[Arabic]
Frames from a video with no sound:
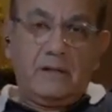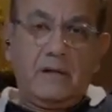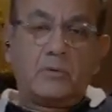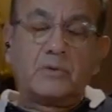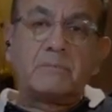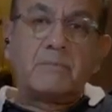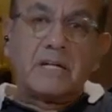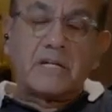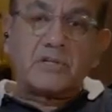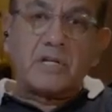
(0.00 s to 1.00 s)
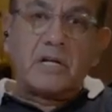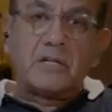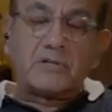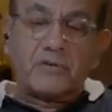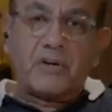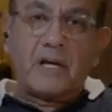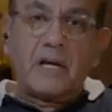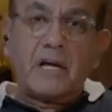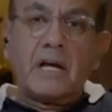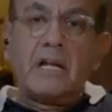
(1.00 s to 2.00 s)
ونتمنى الشفاء
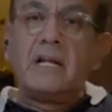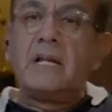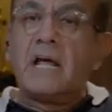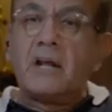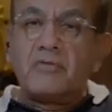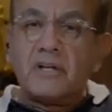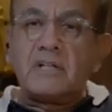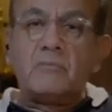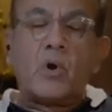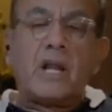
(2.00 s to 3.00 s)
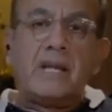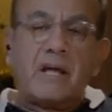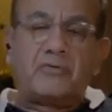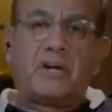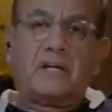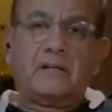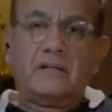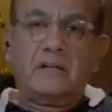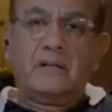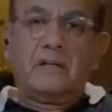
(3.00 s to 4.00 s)
للألفات المؤلفة
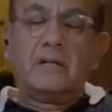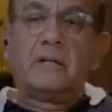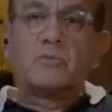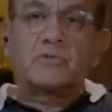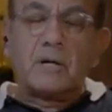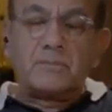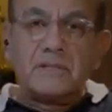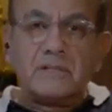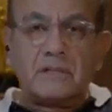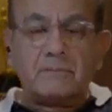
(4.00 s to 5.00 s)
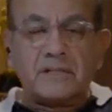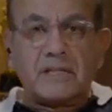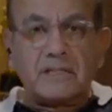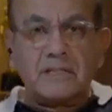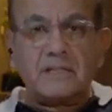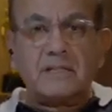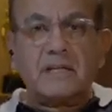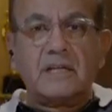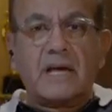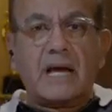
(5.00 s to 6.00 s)
المصابين اللي محتاجين
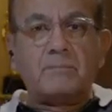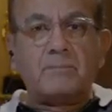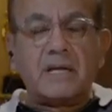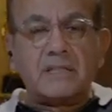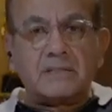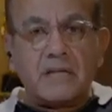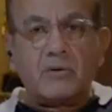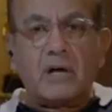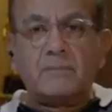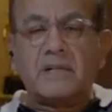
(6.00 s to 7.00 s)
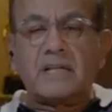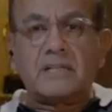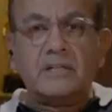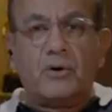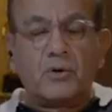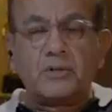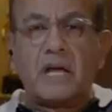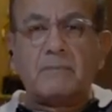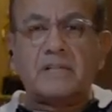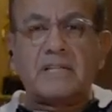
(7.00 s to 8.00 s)
حباية دواء محتاجين حقنة
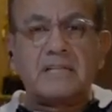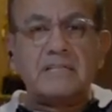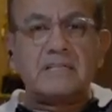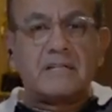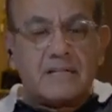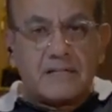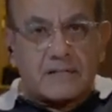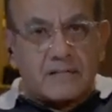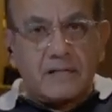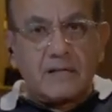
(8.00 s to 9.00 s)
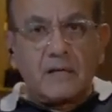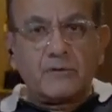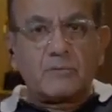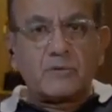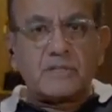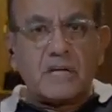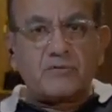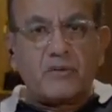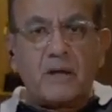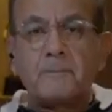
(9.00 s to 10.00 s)
محتاجين سرير في
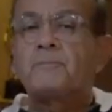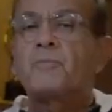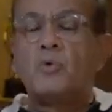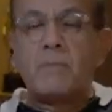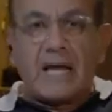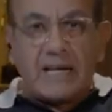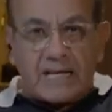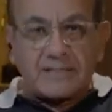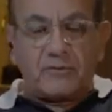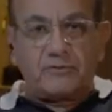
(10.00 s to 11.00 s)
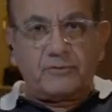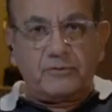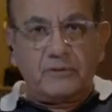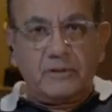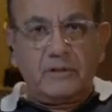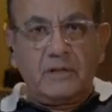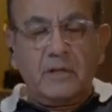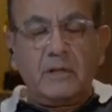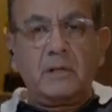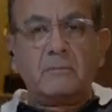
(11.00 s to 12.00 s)
مستشفى ومع الأسف
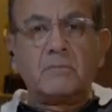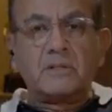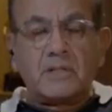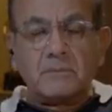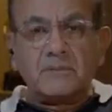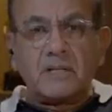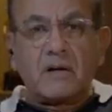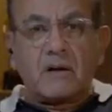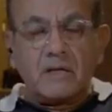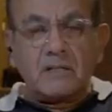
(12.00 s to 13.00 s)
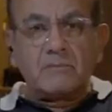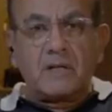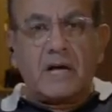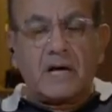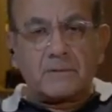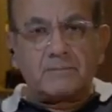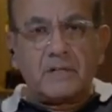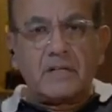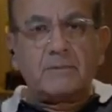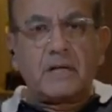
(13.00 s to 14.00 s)
من ضمن جرائم الحرب
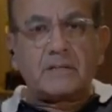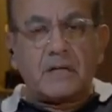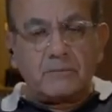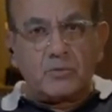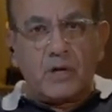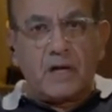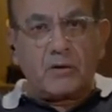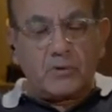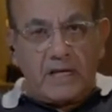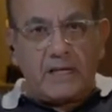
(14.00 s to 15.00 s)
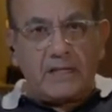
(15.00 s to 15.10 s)
اللي بيرتكبوها هؤلاء